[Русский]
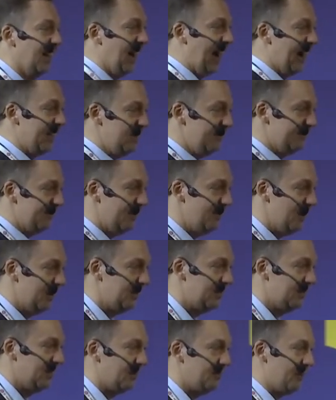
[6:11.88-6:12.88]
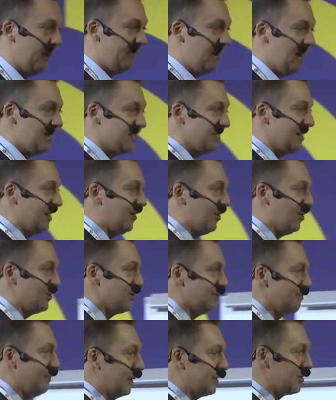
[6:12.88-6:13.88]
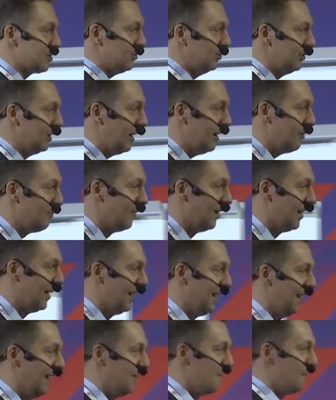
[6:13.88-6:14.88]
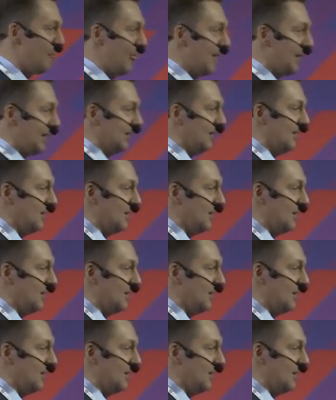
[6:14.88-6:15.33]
Они в набедренных повязках ходят под джунглям – и когда